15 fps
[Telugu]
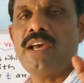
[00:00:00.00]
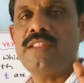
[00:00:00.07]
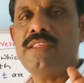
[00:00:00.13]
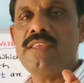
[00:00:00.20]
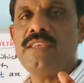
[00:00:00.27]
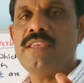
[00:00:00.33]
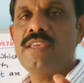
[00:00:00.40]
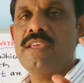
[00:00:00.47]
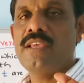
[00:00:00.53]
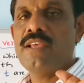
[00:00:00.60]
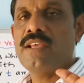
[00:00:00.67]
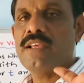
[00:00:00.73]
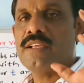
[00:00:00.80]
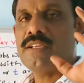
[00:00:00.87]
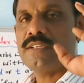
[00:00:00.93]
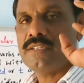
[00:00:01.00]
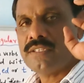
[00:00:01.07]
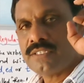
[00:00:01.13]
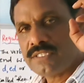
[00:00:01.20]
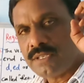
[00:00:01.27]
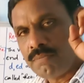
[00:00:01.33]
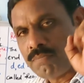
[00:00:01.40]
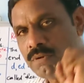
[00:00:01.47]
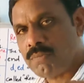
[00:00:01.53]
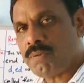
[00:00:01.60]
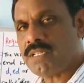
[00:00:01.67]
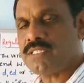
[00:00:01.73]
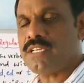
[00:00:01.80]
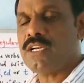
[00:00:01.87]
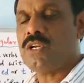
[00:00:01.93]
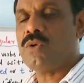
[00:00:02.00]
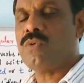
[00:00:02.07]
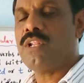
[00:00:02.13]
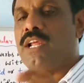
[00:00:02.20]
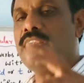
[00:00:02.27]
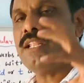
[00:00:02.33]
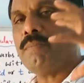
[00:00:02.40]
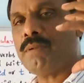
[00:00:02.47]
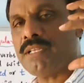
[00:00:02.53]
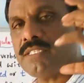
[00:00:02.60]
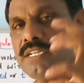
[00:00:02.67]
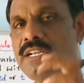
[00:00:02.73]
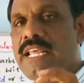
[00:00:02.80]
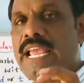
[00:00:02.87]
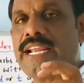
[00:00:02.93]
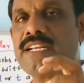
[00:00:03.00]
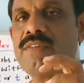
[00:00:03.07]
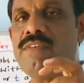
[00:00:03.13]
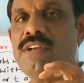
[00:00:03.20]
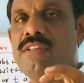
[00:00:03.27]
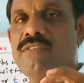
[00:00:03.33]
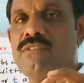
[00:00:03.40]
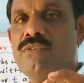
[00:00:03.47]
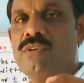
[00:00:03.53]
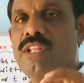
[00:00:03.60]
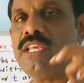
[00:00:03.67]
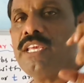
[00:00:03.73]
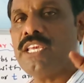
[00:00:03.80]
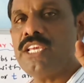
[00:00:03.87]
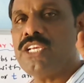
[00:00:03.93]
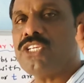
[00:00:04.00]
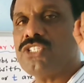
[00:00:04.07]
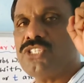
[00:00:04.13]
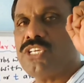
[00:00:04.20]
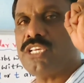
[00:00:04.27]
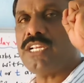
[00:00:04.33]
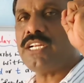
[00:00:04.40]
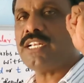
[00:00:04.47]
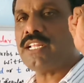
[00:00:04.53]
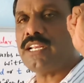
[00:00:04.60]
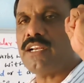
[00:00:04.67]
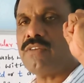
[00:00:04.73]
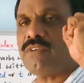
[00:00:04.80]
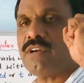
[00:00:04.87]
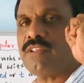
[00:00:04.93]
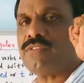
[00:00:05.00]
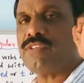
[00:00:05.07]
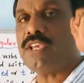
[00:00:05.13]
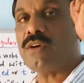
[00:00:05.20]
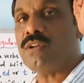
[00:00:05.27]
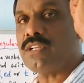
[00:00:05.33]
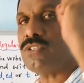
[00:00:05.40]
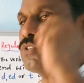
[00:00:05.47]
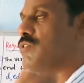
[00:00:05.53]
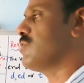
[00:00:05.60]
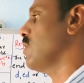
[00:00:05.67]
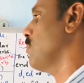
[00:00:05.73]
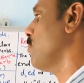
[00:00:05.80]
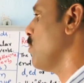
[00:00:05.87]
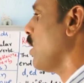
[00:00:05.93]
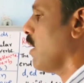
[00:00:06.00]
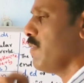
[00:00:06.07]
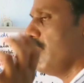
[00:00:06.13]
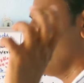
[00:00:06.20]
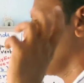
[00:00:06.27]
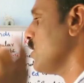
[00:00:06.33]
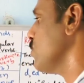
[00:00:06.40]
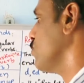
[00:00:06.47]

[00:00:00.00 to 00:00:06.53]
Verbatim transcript: అది సింపుల్ ప్రజెంట్లోనే అంటే ప్రజెంట్ యాక్టివిటీస్లోనే హీ షీ ఇట్ అనేటువంటి సింగులర్స్ వచ్చినప్పుడు ఆ విధంగా